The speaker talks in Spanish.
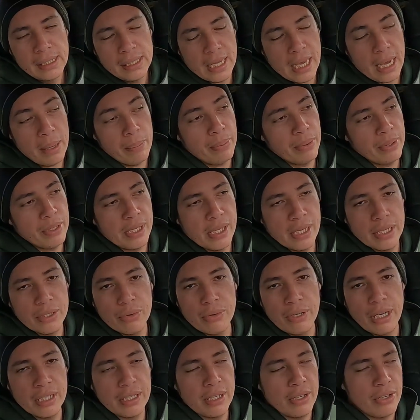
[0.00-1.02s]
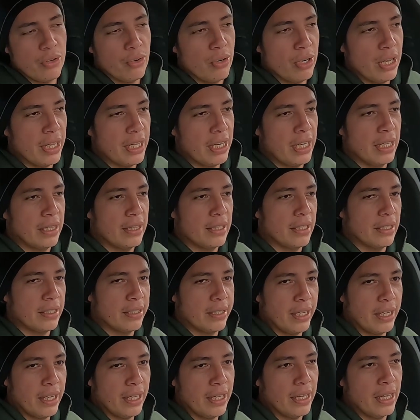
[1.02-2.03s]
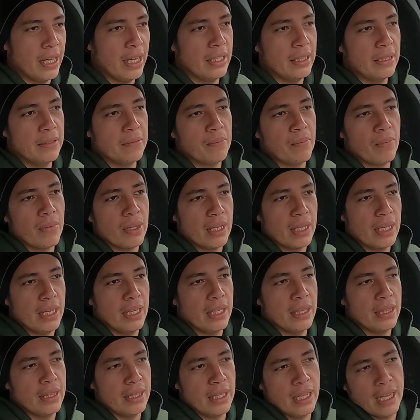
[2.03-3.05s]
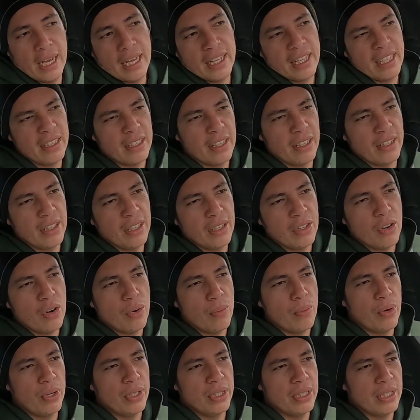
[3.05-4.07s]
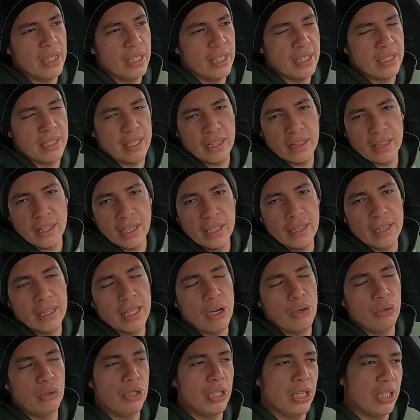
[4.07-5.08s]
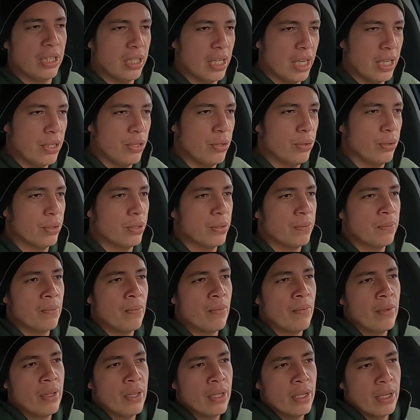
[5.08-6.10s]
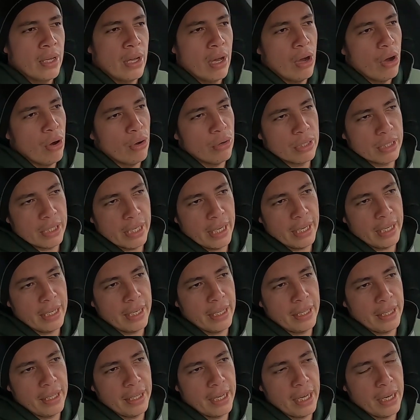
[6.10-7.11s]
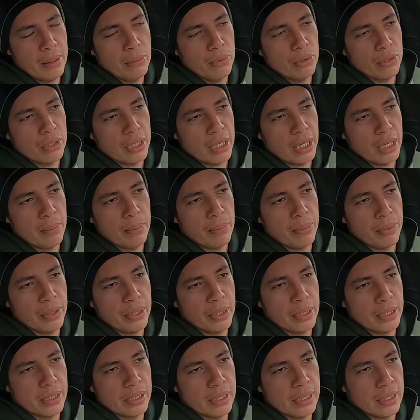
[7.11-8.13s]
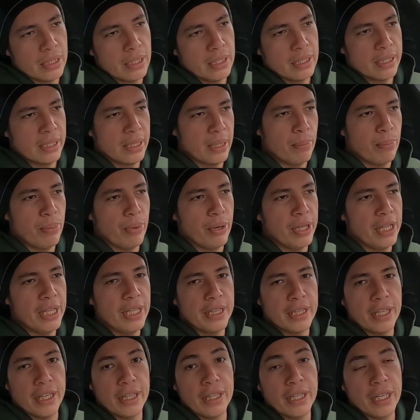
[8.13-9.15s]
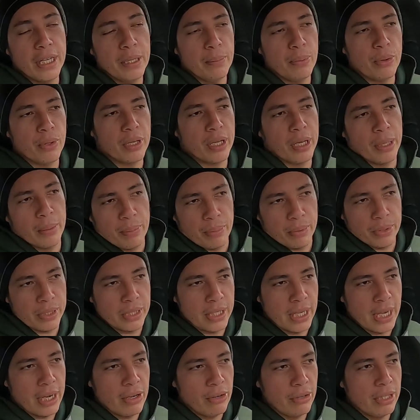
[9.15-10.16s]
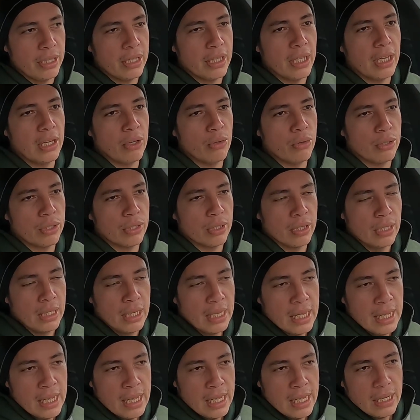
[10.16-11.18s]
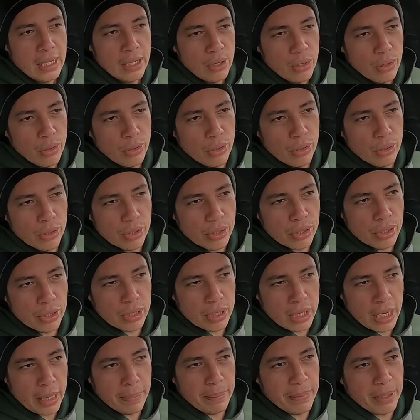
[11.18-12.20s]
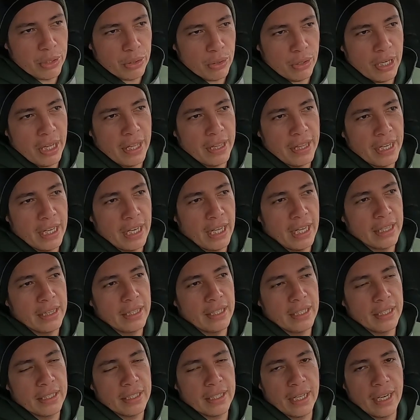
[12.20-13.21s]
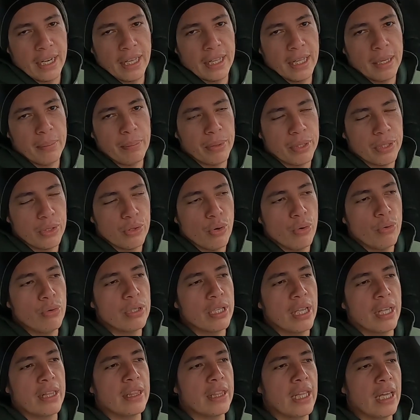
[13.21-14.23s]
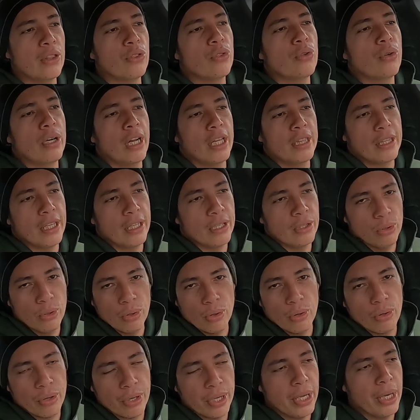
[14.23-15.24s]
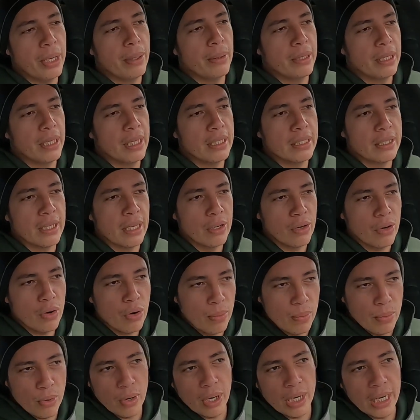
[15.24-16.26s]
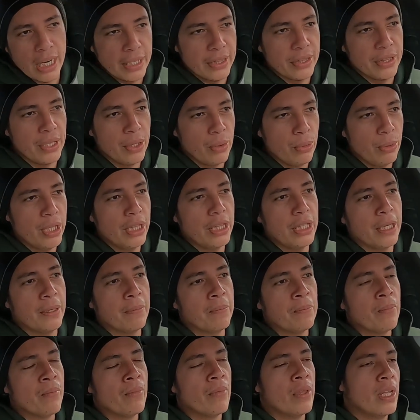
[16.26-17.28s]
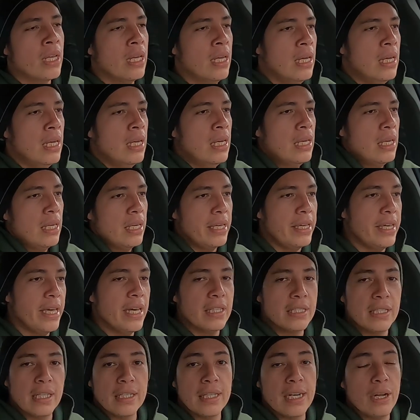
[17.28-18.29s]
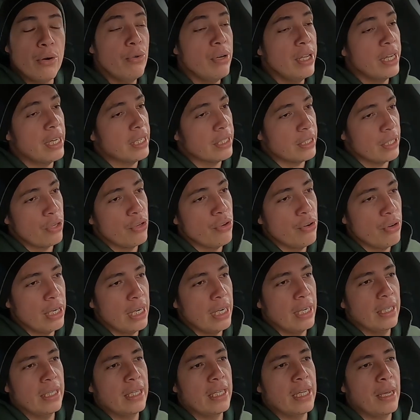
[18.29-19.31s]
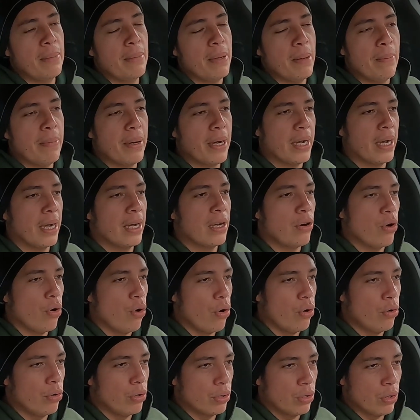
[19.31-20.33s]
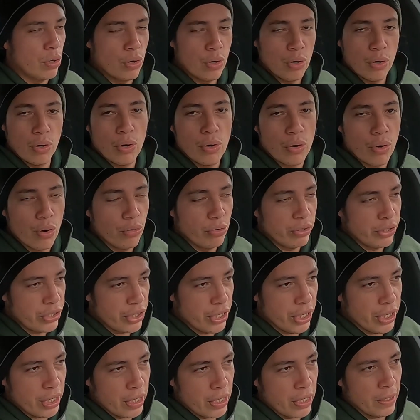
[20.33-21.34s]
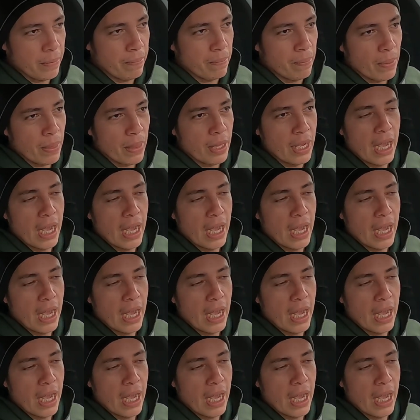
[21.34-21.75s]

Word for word: ya pues ya es una señora de la tercera edad que ha de tener como entre 70 a 80 años. O sea que digamos que pues se puede entender porque pues ya ahorita los, las personas de la tercera edad pues no usan tanto la tecnología, ¿verdad? Están como a la antigüita. Y esa es la única señora que me paga con, con cheque.